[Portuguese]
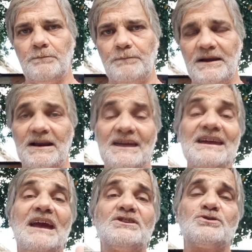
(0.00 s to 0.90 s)
pela
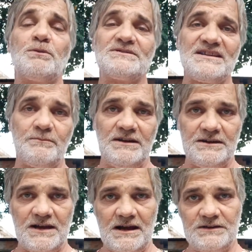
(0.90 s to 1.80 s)

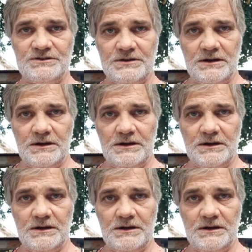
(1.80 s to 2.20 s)
irresponsabilidade